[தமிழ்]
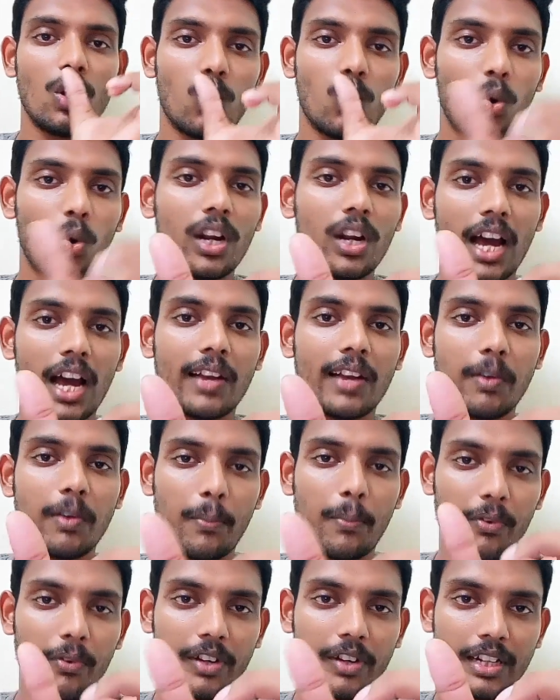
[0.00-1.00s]
ஒரு
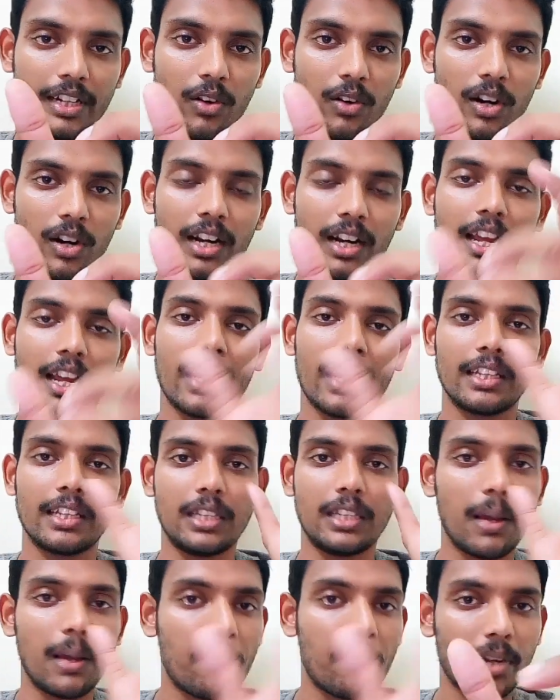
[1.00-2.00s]
அறிவிப்பு விட்ட உடனே
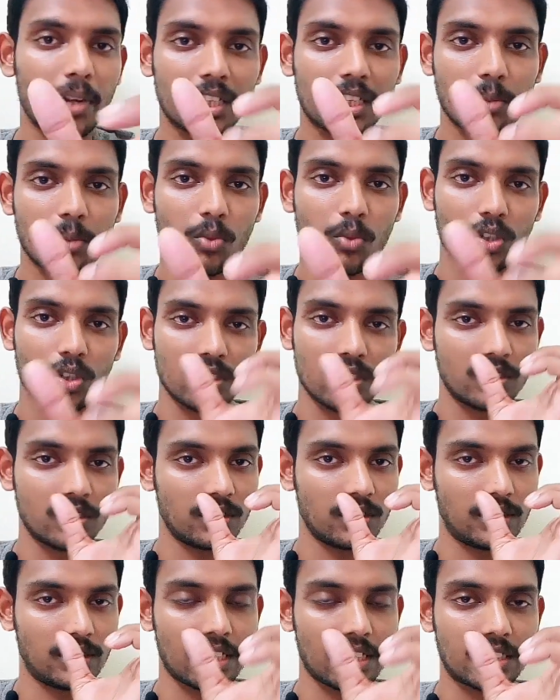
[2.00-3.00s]
எண்பத்தி மூணு
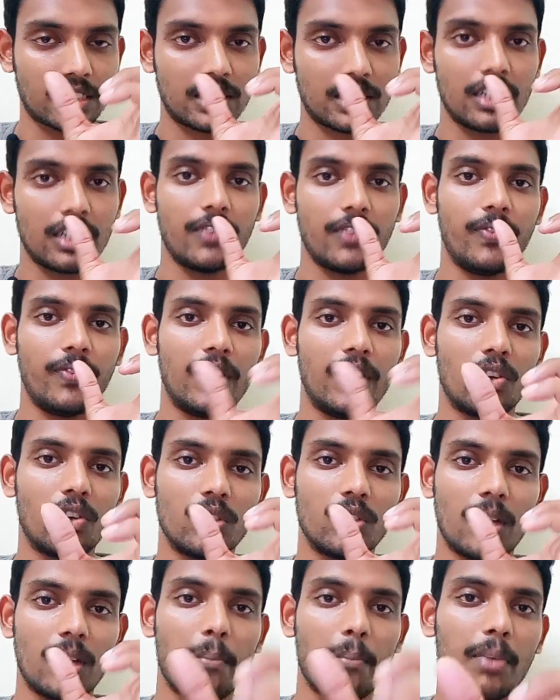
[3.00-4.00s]
ஜஸ்ட்
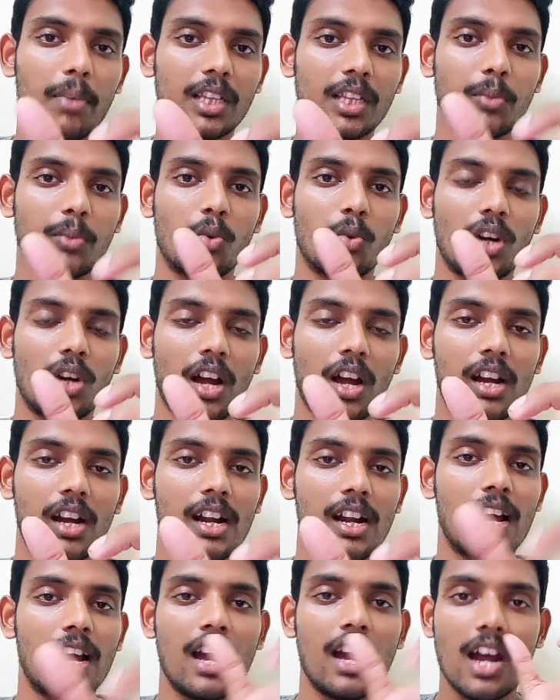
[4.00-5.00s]
வெறும் எண்பத்தி மூணு
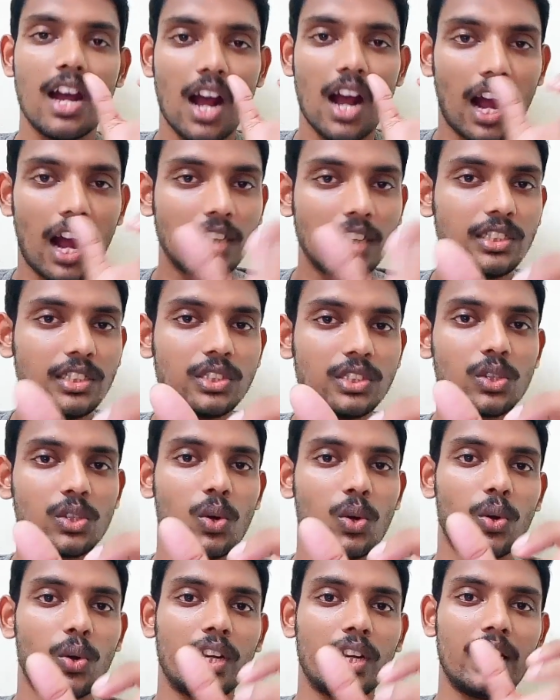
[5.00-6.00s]
நாளில் அஞ்சு
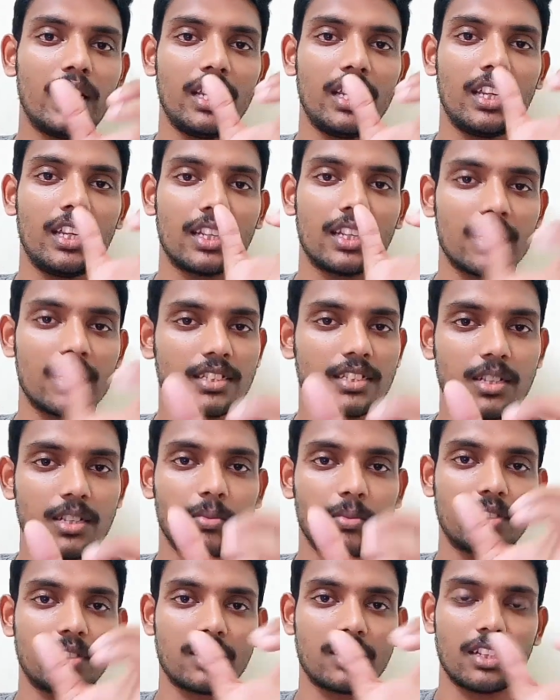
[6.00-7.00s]
கோடி
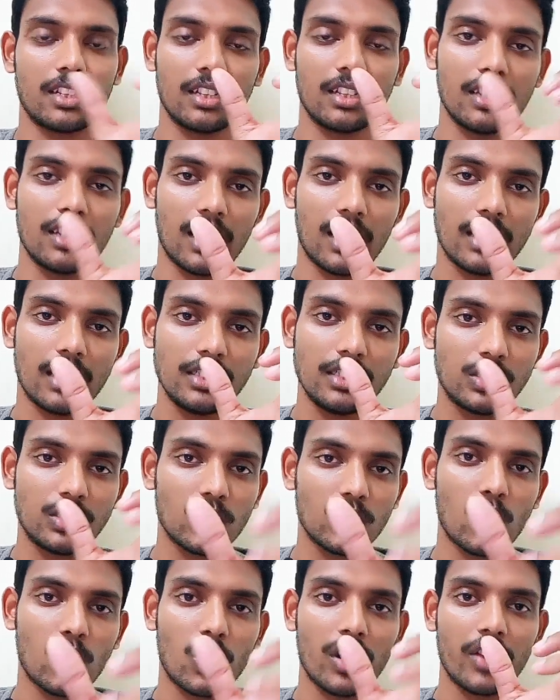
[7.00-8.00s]
கஸ்டமர்ஸ் அதாவது
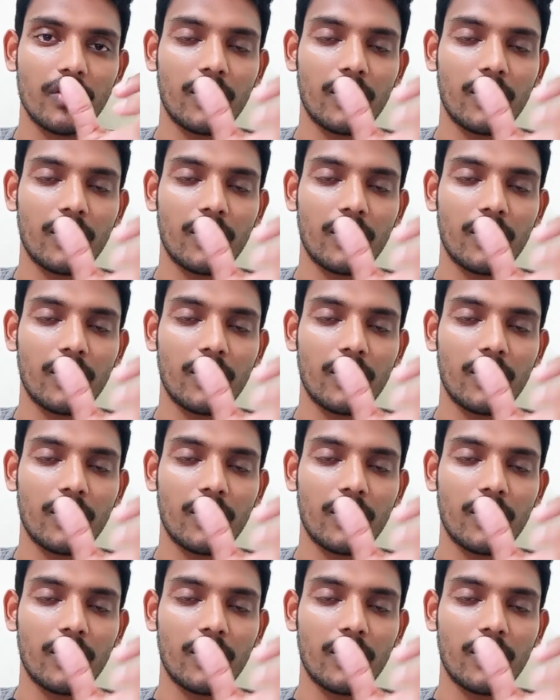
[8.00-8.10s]
அஞ்சு கோடி